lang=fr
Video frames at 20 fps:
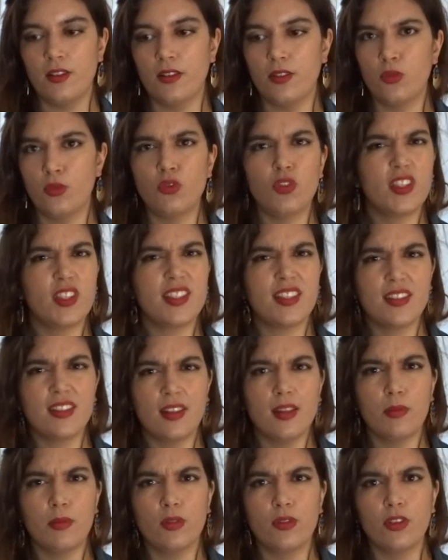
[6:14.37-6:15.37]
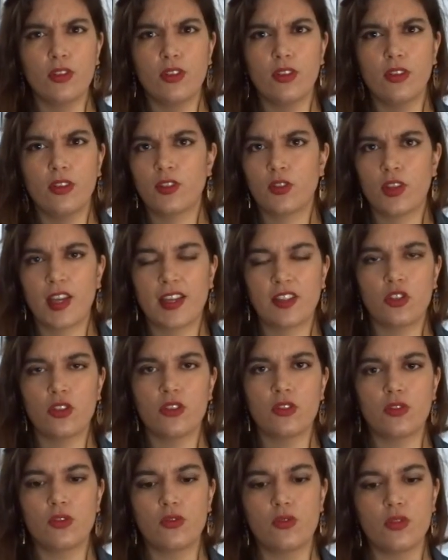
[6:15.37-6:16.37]
unicité plutôt, quelque
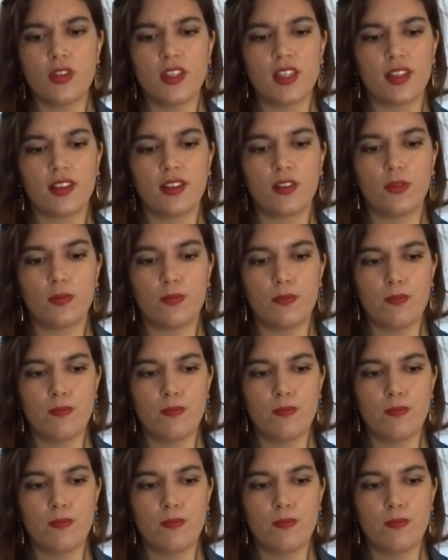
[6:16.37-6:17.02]
chose d'unique,